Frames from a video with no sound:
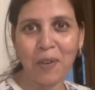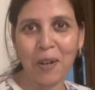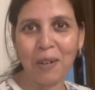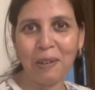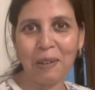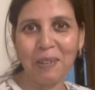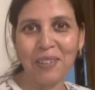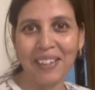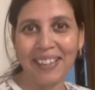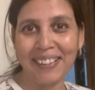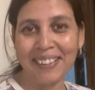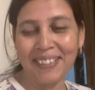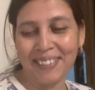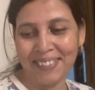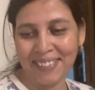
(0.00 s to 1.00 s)
फॉल डाउन
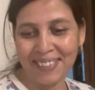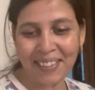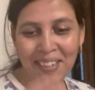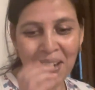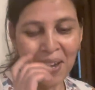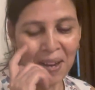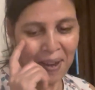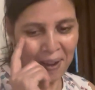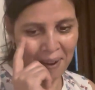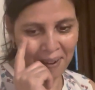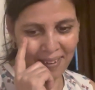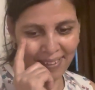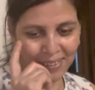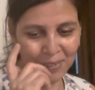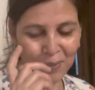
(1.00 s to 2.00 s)

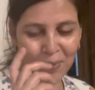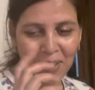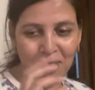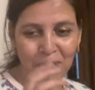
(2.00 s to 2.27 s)
तो आई